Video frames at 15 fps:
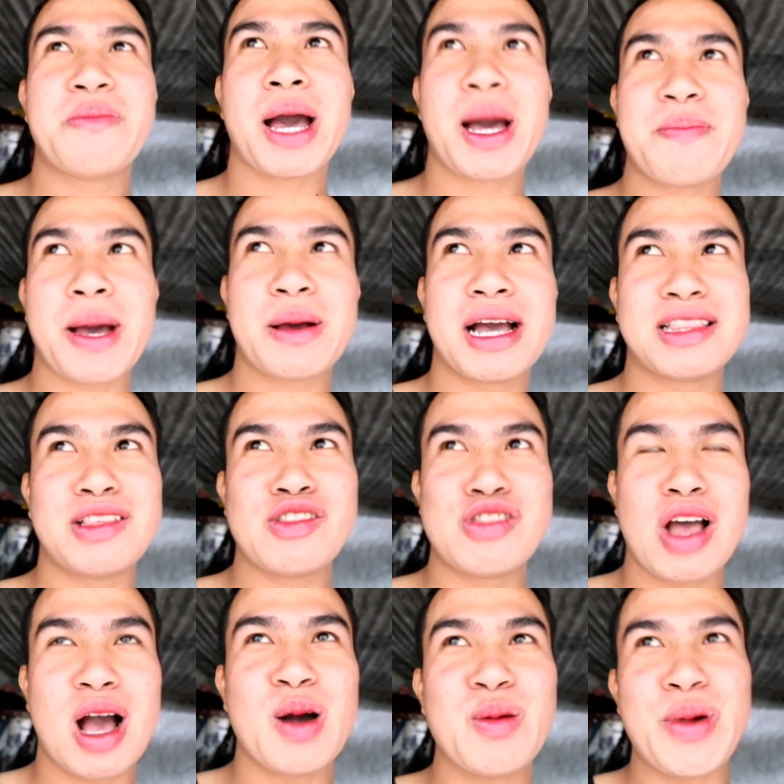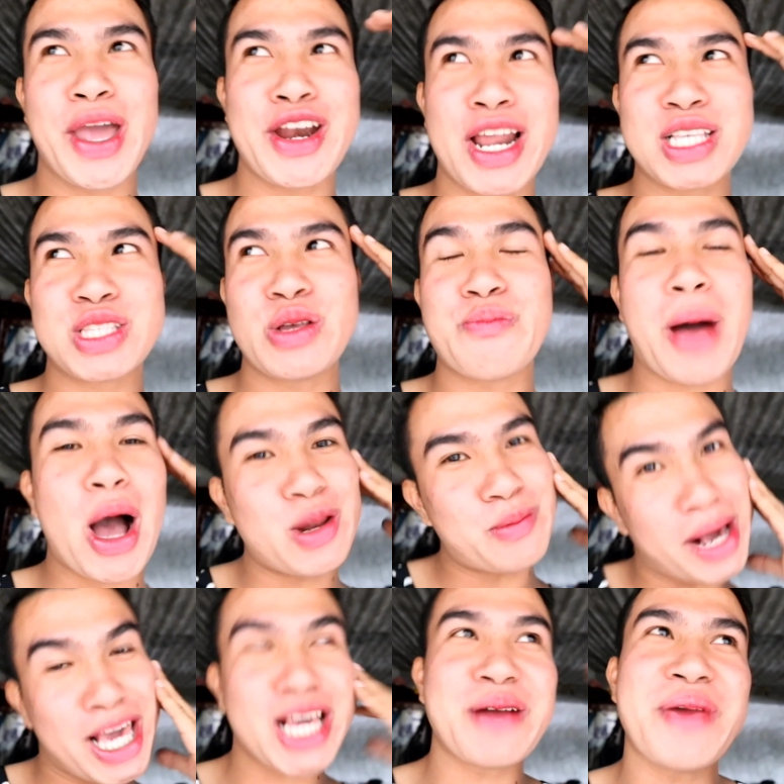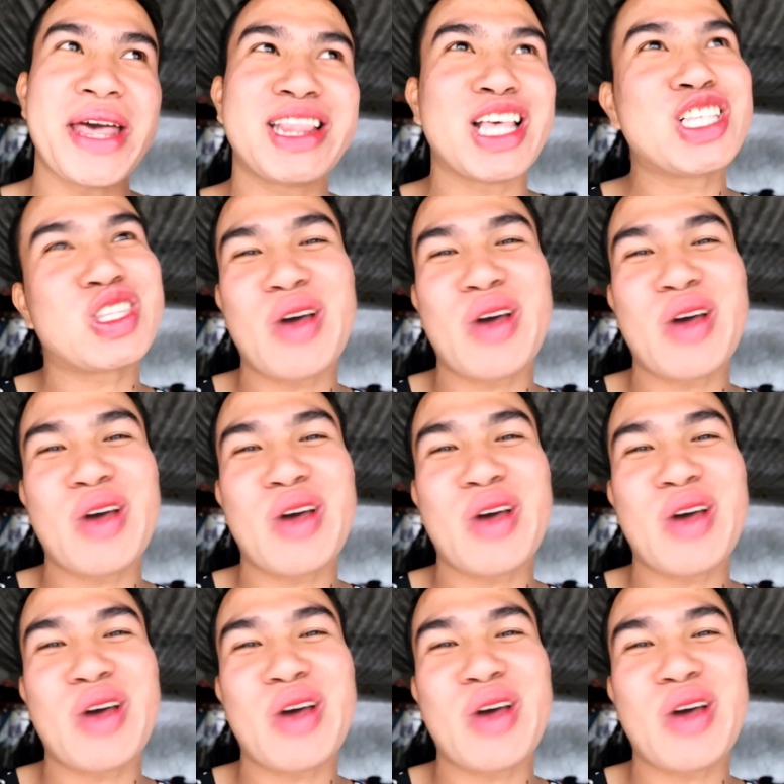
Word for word: makapaghatid ng awareness na bawal maging kabet this